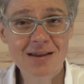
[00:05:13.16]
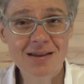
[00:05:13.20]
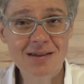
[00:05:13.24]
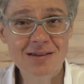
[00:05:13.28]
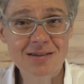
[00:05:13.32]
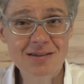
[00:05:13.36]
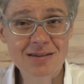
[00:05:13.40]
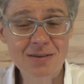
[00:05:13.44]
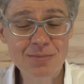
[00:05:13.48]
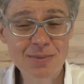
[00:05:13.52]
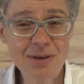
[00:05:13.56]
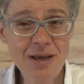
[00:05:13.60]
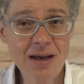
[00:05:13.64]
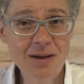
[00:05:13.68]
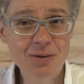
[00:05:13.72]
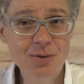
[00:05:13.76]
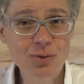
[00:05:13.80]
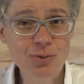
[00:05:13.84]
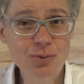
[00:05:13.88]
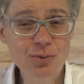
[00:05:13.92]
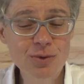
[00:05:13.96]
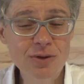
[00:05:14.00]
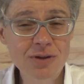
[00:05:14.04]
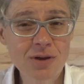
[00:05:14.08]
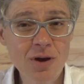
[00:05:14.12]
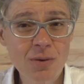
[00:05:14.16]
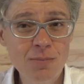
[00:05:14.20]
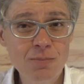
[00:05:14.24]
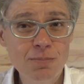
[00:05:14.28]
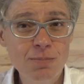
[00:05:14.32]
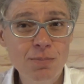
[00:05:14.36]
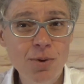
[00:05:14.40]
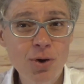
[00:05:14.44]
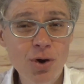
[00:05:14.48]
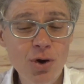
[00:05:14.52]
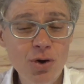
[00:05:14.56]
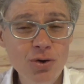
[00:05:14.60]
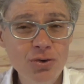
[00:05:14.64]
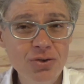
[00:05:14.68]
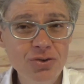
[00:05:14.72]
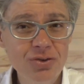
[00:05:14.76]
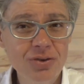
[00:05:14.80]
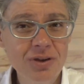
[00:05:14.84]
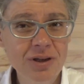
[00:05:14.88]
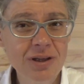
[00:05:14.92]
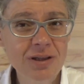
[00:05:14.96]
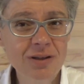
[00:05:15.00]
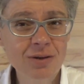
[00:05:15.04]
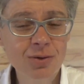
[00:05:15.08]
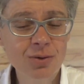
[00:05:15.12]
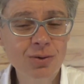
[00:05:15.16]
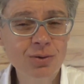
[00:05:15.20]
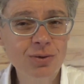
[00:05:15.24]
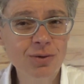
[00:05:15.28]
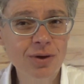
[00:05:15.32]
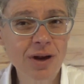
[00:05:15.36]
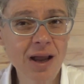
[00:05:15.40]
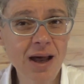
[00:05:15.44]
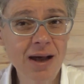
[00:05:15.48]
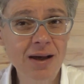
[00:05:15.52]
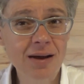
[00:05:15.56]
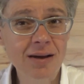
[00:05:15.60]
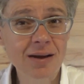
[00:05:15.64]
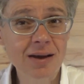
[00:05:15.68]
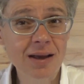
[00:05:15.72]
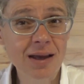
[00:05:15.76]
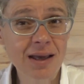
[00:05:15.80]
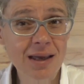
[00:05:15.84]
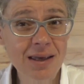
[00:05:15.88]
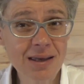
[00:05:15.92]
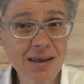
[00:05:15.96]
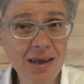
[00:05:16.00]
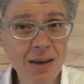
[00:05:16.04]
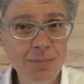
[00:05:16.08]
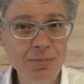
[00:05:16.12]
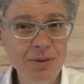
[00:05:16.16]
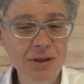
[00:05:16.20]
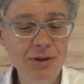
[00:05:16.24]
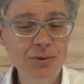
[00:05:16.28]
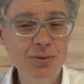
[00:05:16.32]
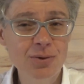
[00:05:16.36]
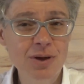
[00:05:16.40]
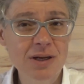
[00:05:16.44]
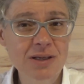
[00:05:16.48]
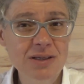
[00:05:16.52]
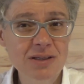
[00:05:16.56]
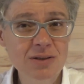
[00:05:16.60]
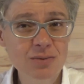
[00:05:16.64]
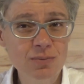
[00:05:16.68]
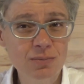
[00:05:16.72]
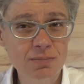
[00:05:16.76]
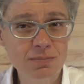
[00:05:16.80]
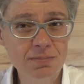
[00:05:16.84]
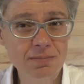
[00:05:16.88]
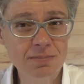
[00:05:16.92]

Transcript: C'est bien que nous sommes proches des temps de la récapitulation.